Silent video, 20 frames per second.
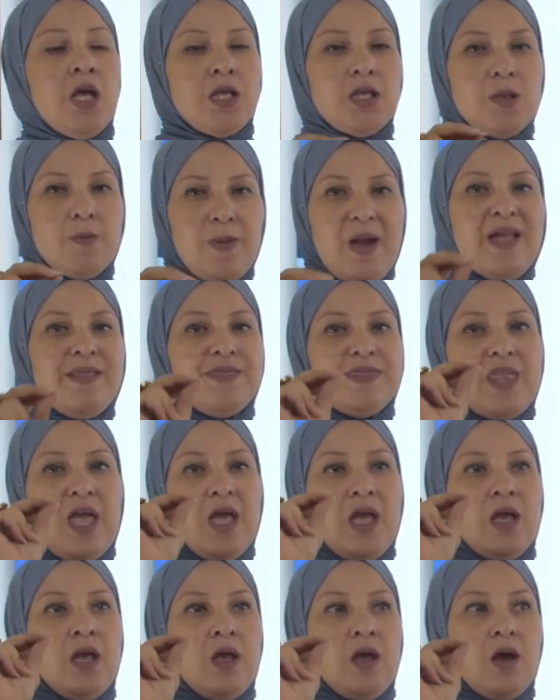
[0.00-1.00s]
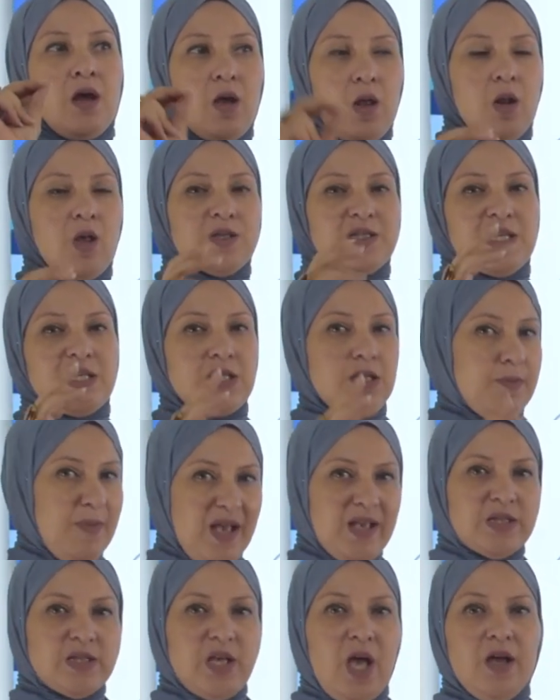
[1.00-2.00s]
يبقى انت خلاص
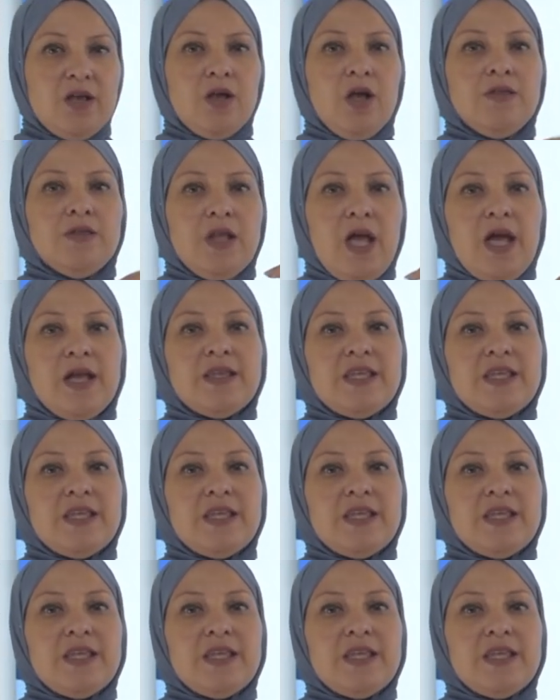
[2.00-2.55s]
الدماغ صاحيه انها